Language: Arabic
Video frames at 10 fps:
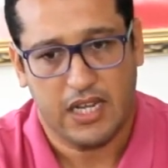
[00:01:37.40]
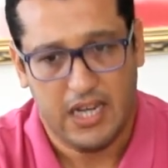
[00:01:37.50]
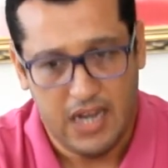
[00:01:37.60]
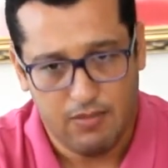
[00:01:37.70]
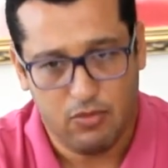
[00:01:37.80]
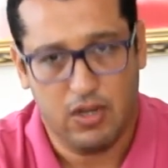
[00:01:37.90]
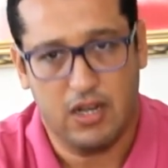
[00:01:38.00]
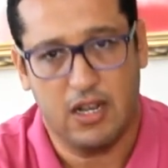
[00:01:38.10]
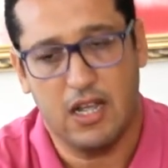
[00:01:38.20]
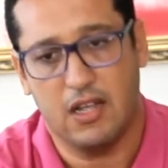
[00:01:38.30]
لكن الحمد
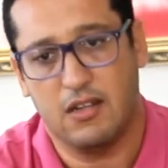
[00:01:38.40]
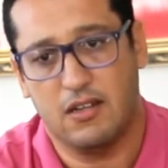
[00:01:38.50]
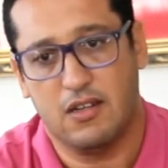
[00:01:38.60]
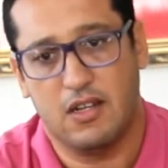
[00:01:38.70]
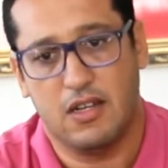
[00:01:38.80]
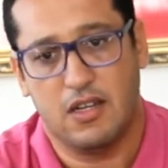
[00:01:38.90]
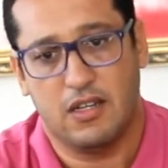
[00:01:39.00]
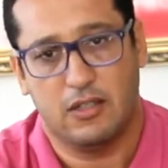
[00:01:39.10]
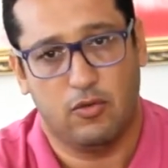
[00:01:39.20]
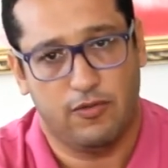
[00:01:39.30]
لله
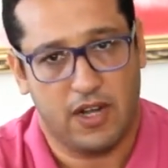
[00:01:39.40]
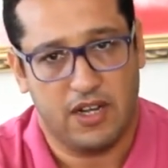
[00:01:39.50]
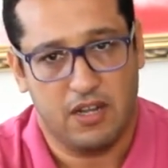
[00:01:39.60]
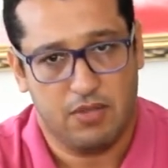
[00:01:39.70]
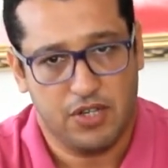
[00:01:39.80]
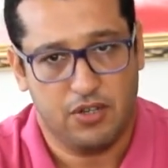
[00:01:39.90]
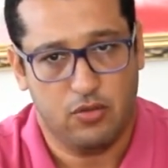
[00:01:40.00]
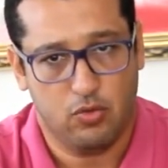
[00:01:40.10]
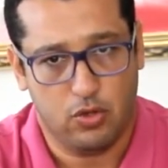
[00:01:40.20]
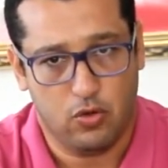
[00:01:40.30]
توفقنا
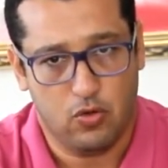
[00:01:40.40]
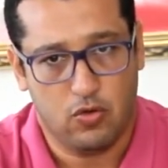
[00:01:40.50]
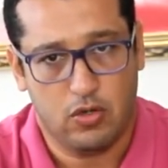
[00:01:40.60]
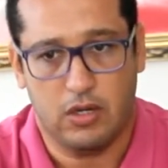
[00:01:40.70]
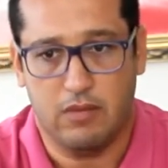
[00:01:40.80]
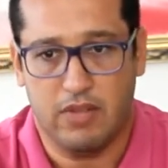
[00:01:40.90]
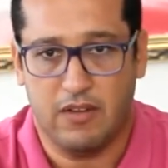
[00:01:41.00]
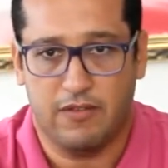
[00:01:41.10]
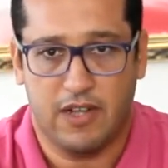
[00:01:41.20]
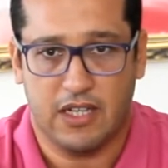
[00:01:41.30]
باش نودعوا
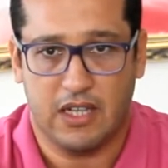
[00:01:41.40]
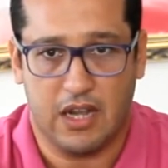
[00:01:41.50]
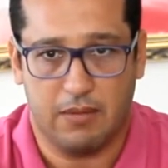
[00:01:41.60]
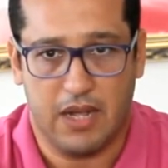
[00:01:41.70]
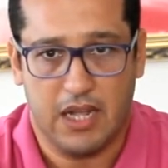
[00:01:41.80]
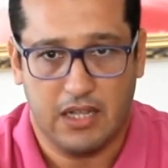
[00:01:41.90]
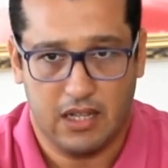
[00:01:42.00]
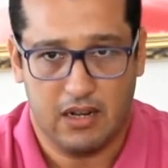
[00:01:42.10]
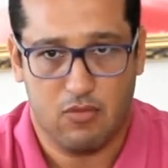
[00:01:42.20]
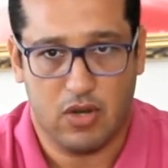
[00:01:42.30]
الملفات الاربعه
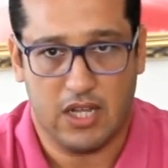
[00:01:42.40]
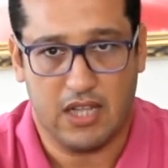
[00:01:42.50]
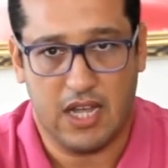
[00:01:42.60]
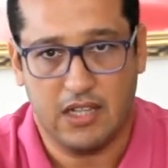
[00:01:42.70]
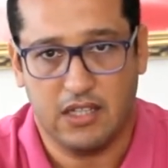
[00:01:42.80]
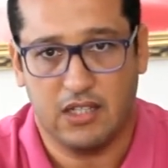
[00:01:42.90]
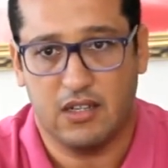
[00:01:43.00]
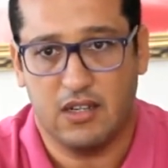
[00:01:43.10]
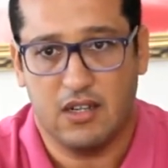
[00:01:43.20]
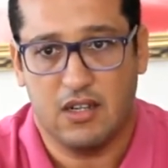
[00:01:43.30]
ديال المقاطعات
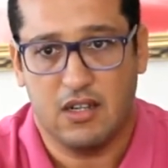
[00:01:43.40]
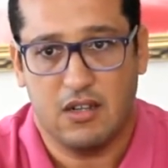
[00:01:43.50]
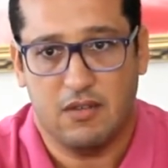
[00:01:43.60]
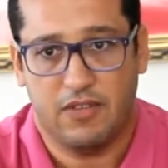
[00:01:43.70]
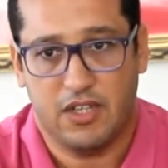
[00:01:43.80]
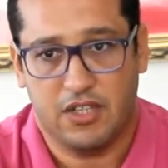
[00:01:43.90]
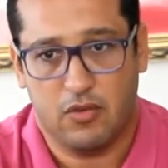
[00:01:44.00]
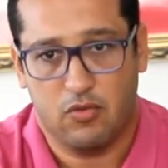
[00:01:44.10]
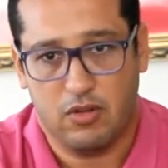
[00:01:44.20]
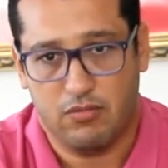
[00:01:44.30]
في
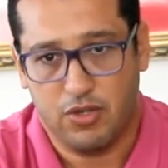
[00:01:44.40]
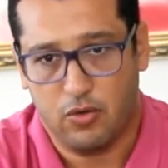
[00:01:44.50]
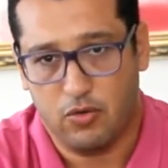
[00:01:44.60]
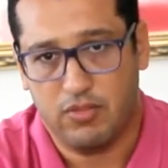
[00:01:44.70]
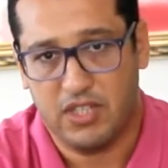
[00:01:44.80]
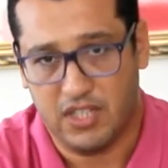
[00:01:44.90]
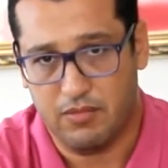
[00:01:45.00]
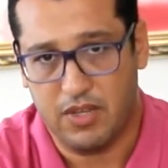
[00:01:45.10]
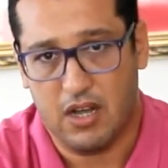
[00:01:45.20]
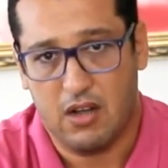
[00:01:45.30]
جو مشحون
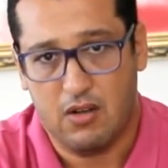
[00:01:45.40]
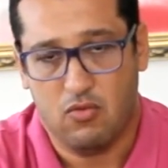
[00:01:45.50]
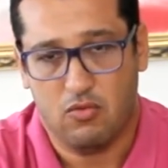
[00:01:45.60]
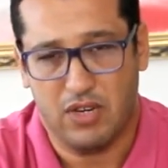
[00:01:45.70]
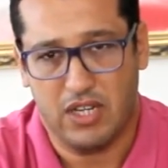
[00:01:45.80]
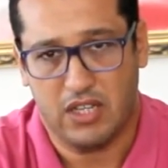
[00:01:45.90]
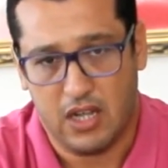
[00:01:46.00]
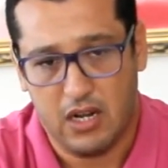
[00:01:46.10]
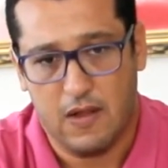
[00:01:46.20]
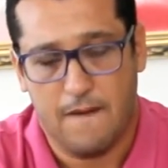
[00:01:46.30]
بالتعبئه
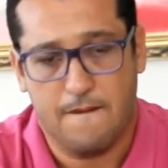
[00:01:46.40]
وبالنضال